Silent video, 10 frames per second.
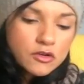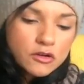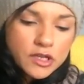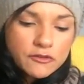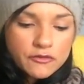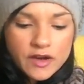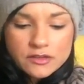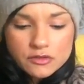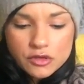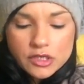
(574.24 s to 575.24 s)
con il
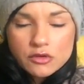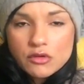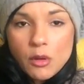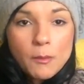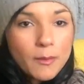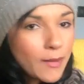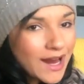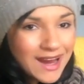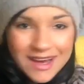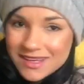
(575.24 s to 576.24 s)
fatto che io non ho
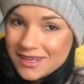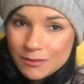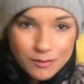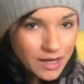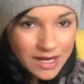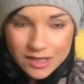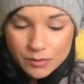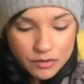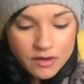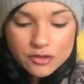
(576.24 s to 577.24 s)
mai mai
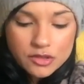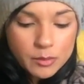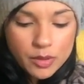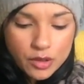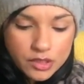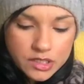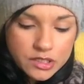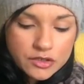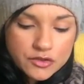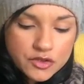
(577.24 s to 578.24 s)
provato il porridge
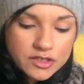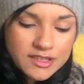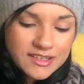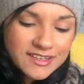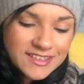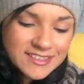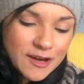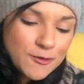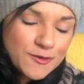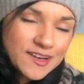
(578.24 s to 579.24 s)
Page e ne
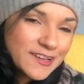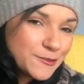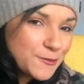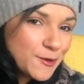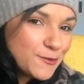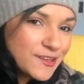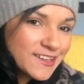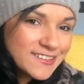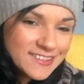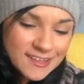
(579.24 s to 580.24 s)
stavamo parlando proprio
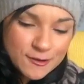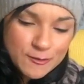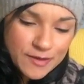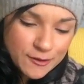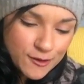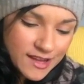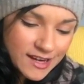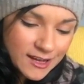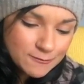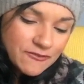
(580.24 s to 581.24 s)
ieri sera con
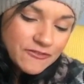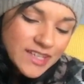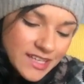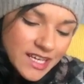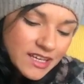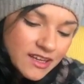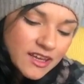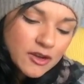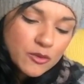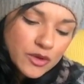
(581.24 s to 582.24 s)
Manuela
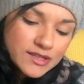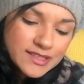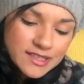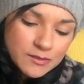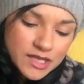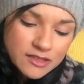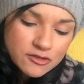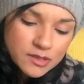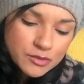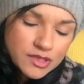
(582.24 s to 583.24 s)
vedere quel
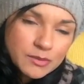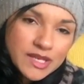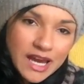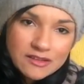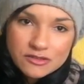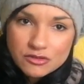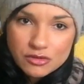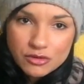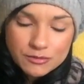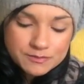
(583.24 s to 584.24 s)
determinato tipo di
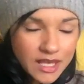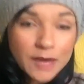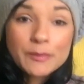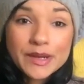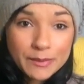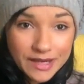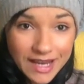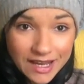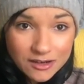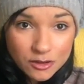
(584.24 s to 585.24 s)
piatto e
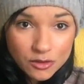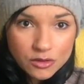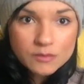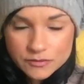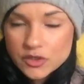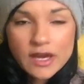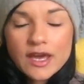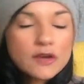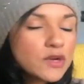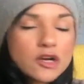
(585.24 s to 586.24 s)
prepararlo cioè
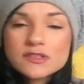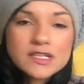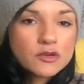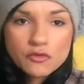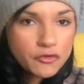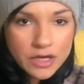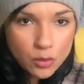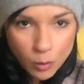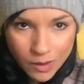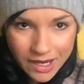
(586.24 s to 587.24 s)
è una cosa che non farò
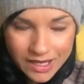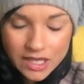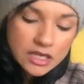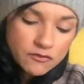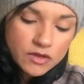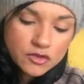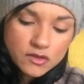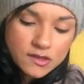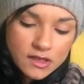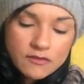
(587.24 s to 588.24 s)
mai
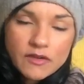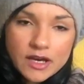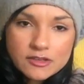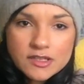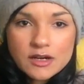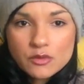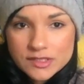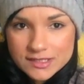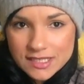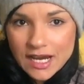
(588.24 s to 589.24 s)
invece se vado ad
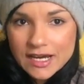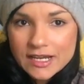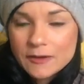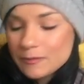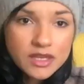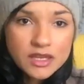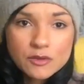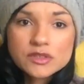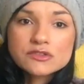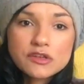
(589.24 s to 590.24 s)
acquistare
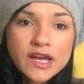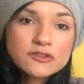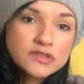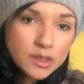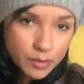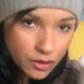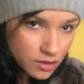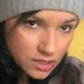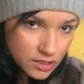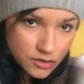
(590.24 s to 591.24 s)
in questo caso dei
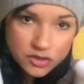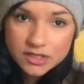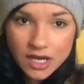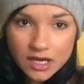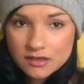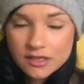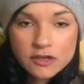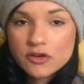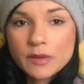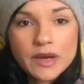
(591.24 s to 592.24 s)
porridge da
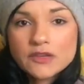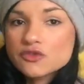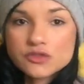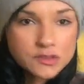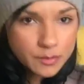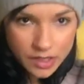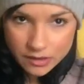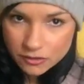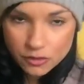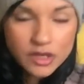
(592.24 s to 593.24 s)
che oramai ci ho
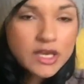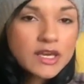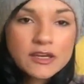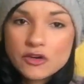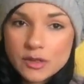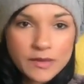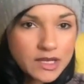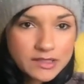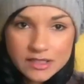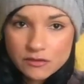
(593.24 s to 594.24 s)
speso e
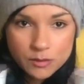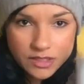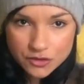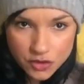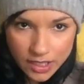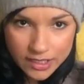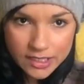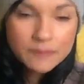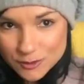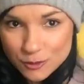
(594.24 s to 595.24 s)
oramai li devo
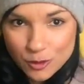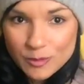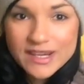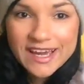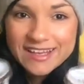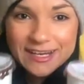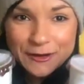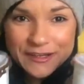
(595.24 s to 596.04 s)
mangiare sono obbligata